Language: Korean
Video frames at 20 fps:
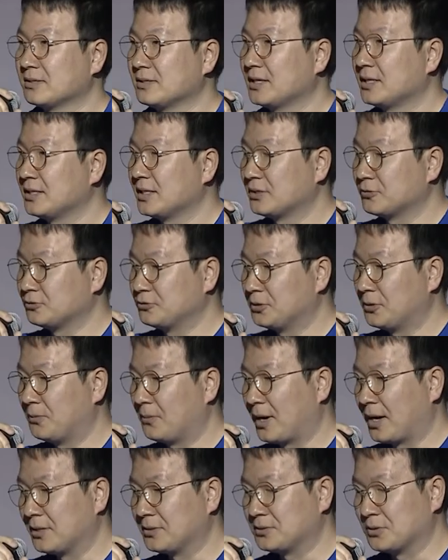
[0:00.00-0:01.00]
기간이 한 9년
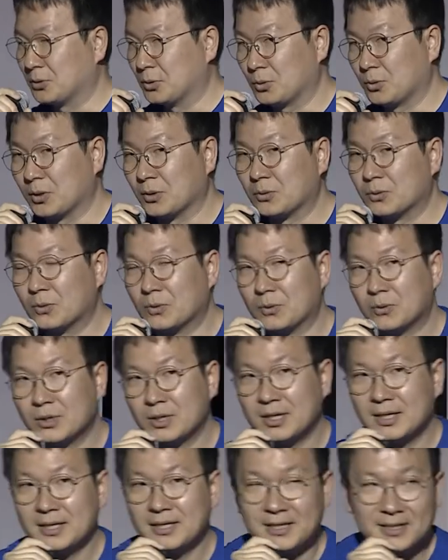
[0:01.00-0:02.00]
반 정도 되고
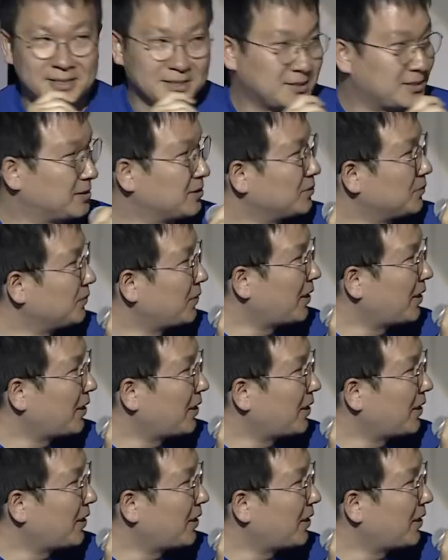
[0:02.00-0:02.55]
이 지금